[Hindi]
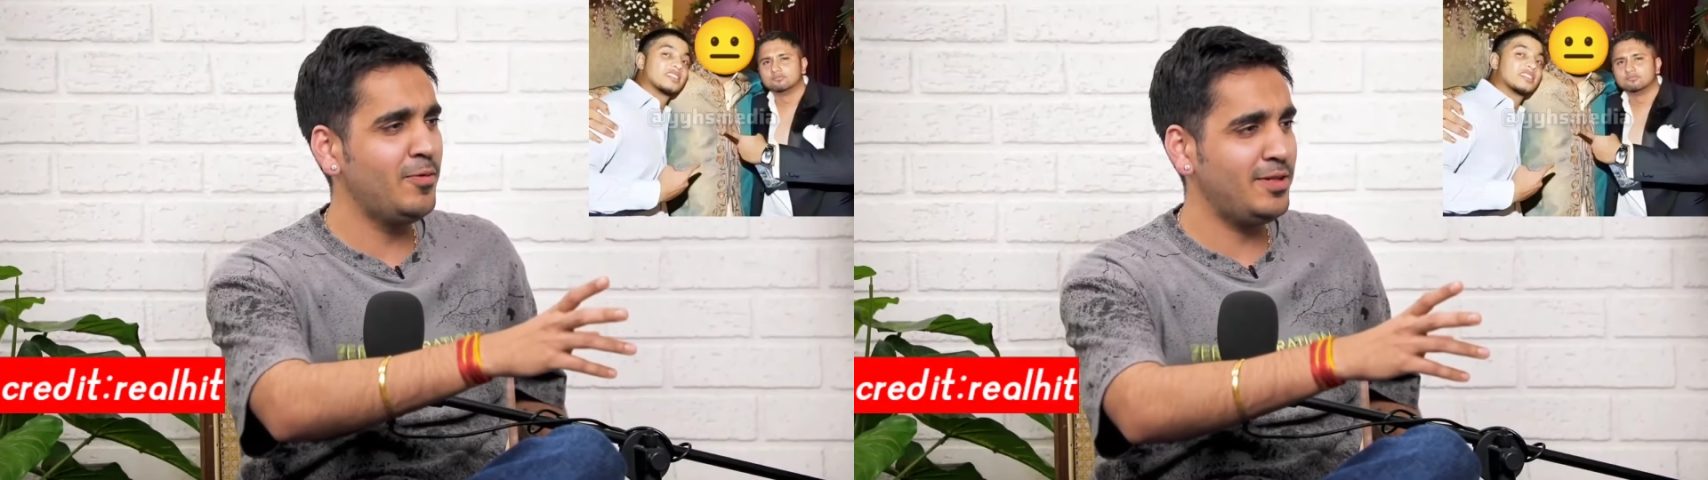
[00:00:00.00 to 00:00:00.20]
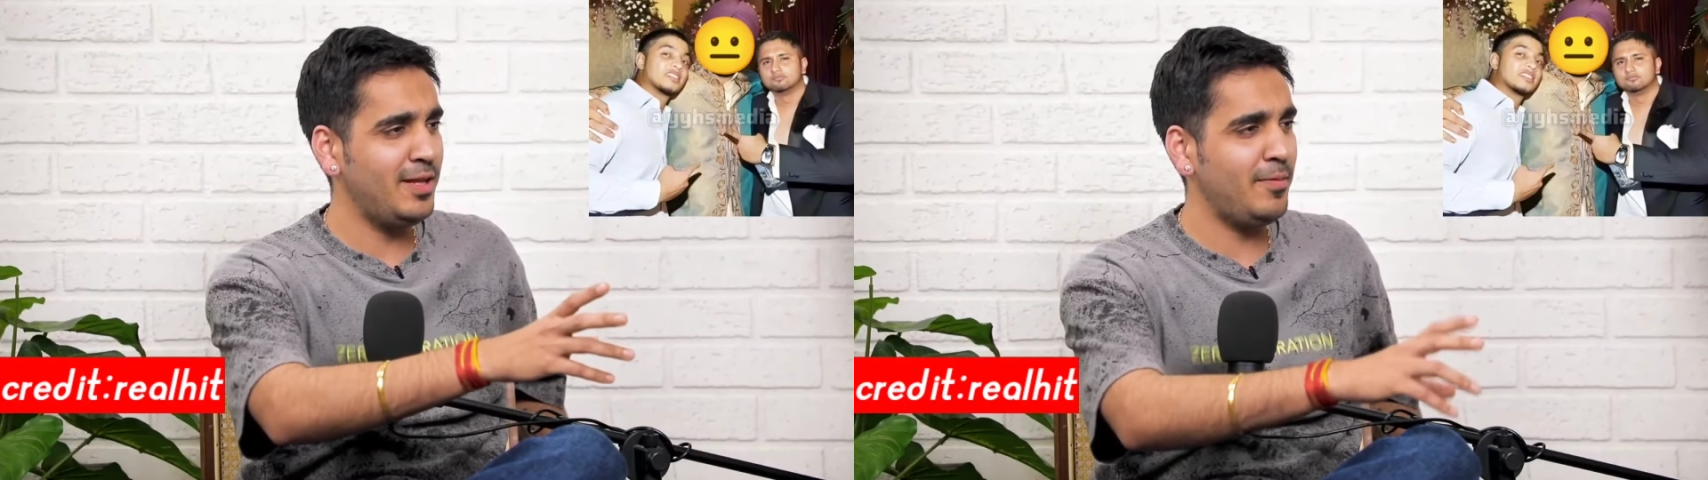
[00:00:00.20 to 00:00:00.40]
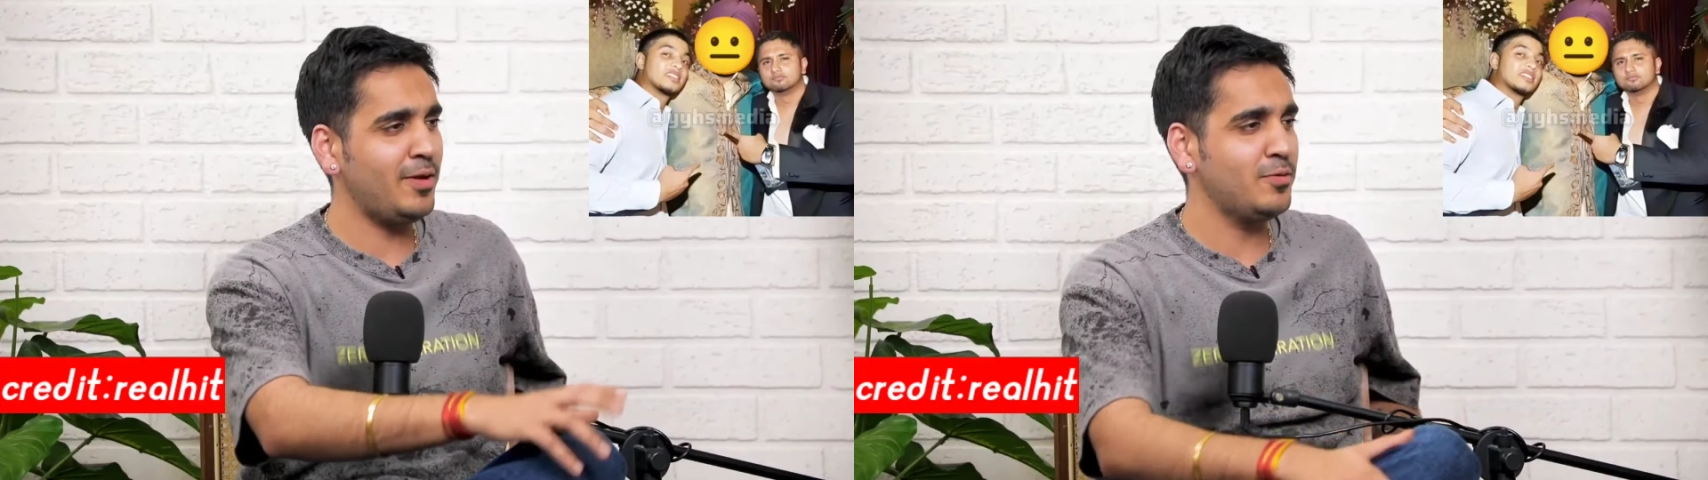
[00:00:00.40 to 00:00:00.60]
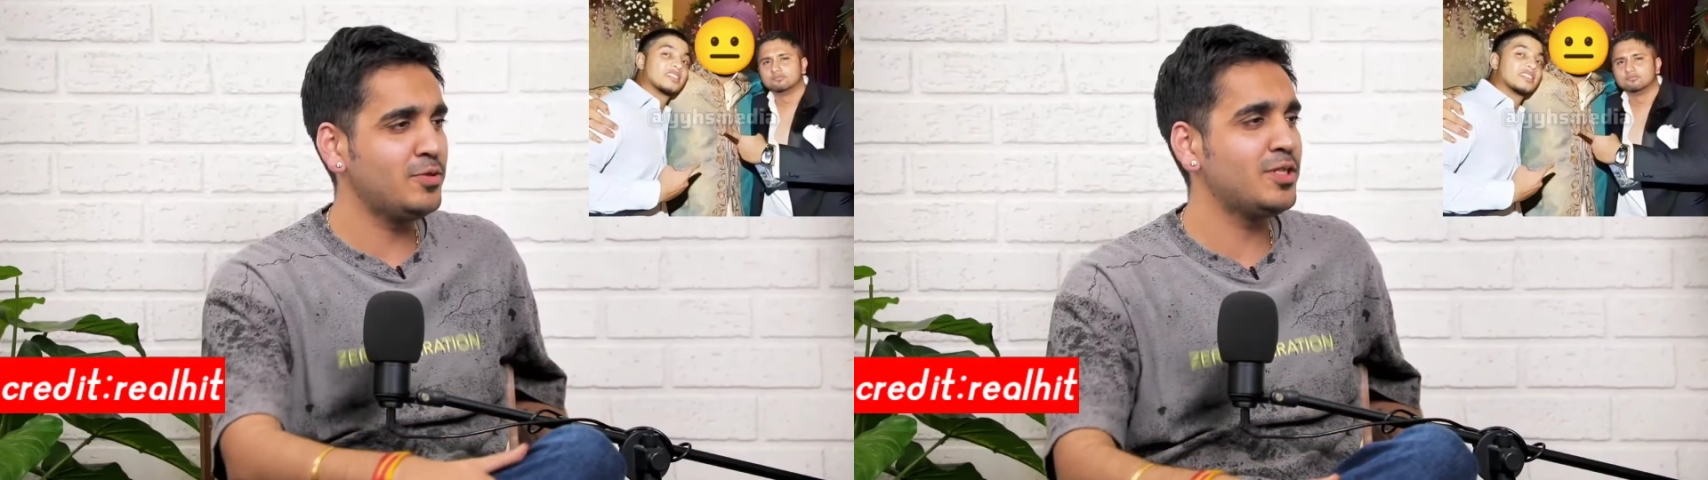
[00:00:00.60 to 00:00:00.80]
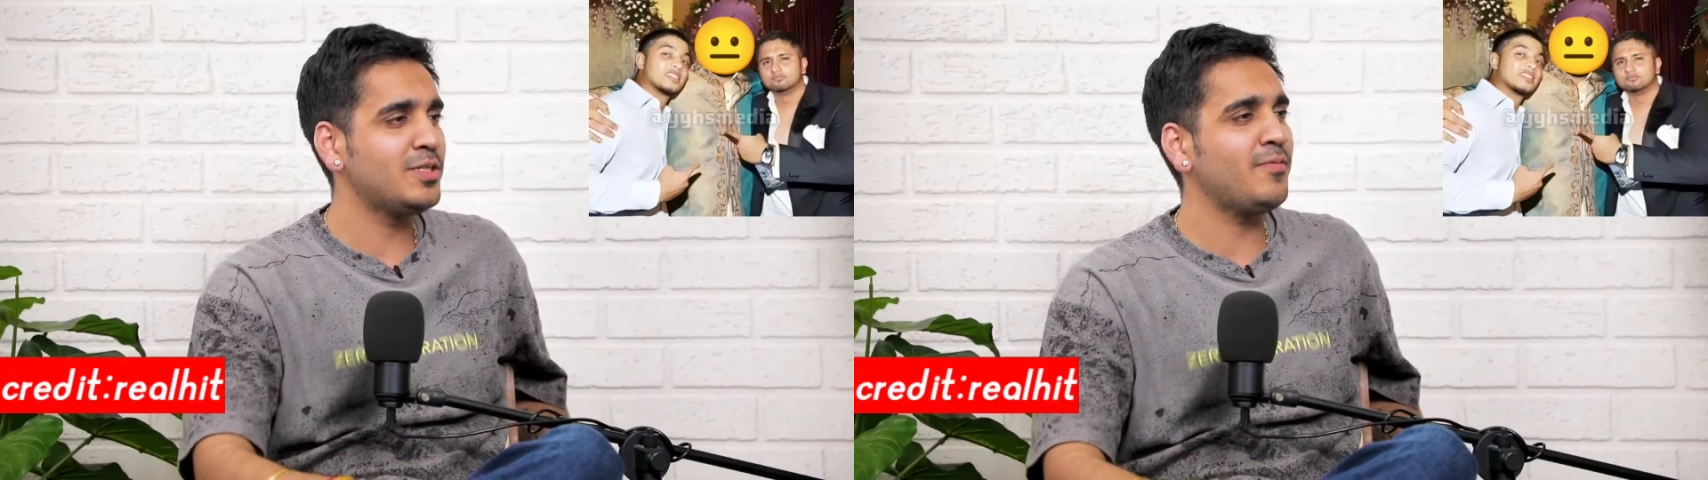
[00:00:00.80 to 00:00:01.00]
भूलते पर
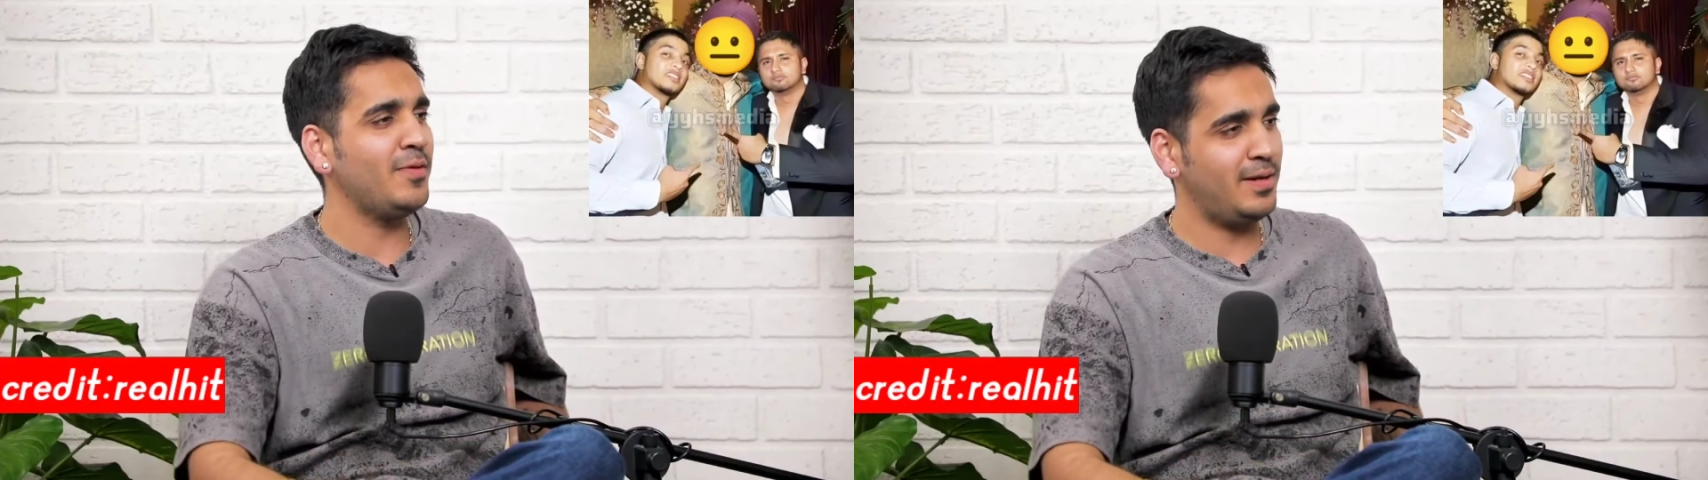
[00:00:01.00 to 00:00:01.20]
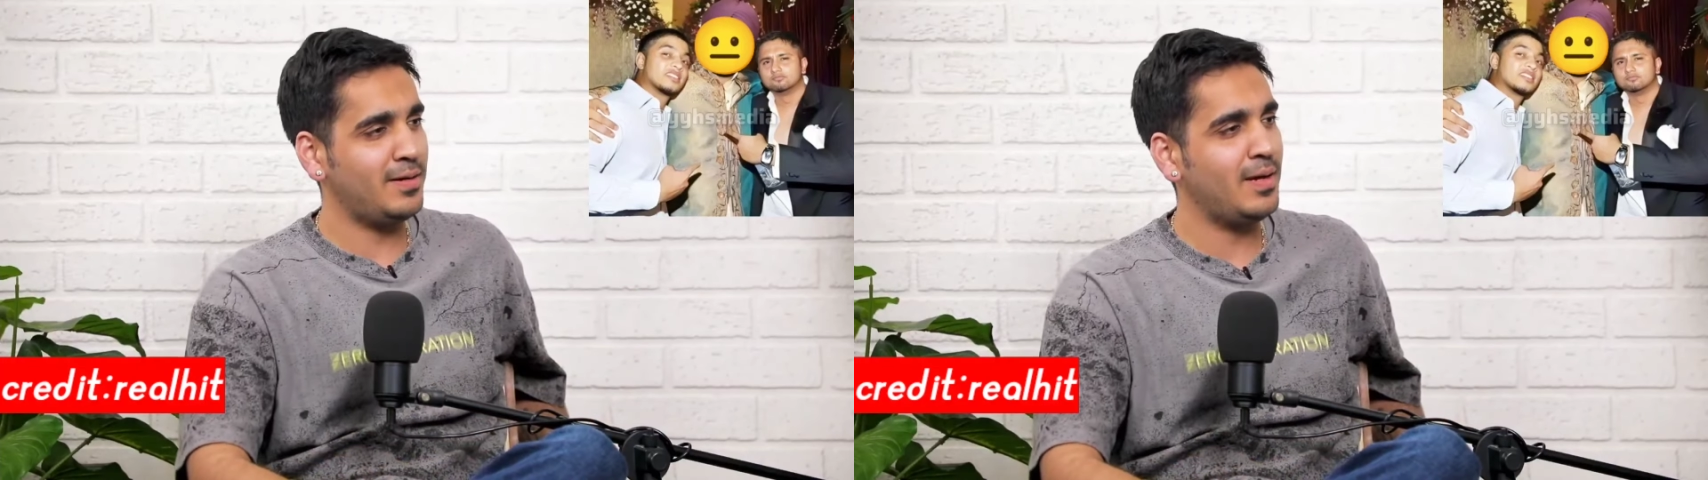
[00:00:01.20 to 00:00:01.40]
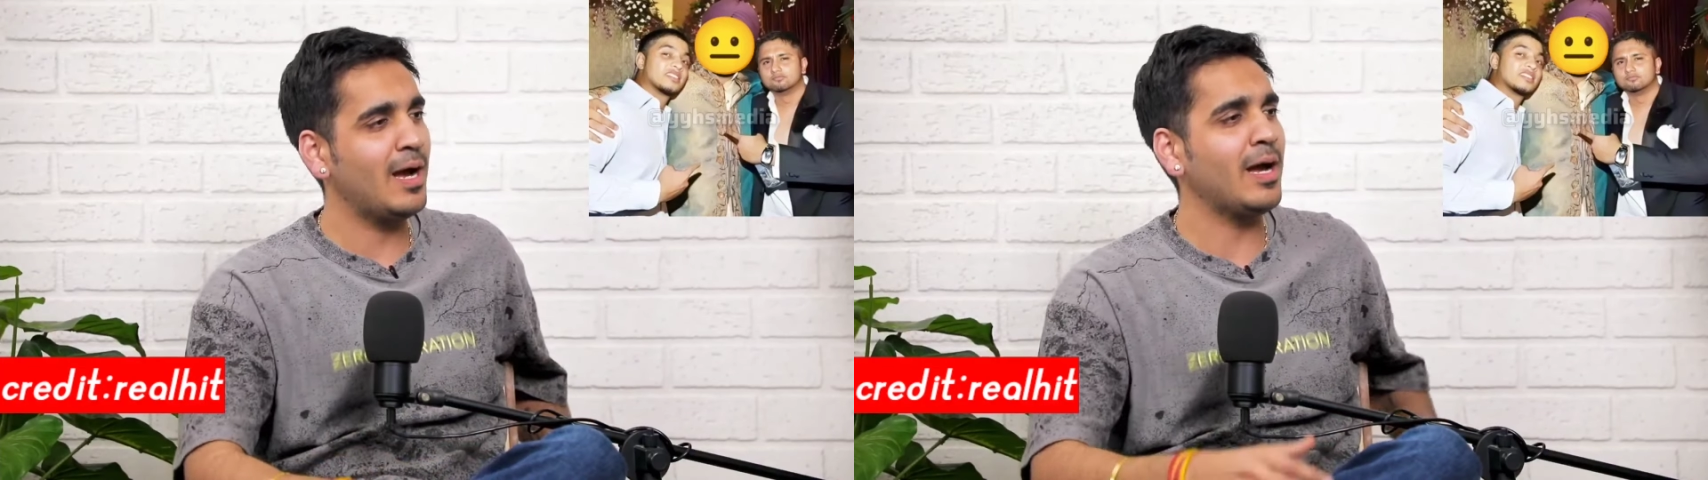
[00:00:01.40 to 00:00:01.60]
कुछ चीजें फिर